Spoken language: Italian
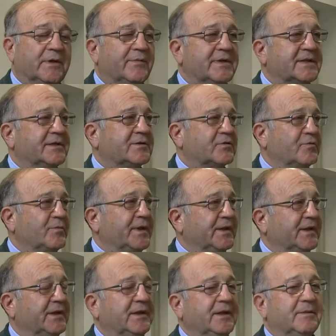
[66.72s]
di questi
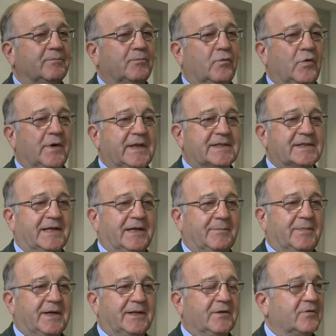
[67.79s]
strumenti, può essere
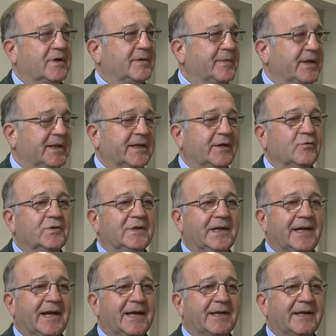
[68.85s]
particolarmente
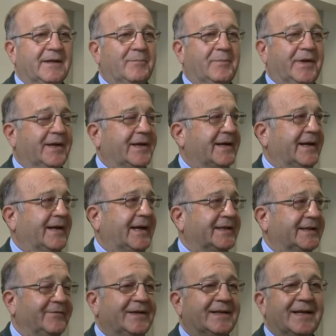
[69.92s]
utile anche per
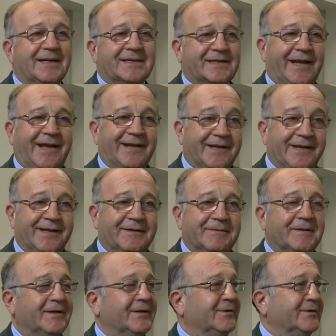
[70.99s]
attività serie,
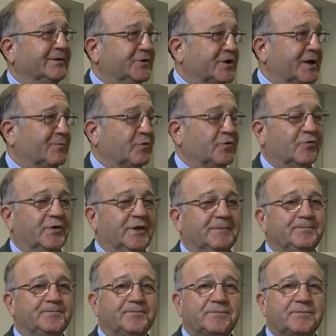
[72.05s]
diciamo noi,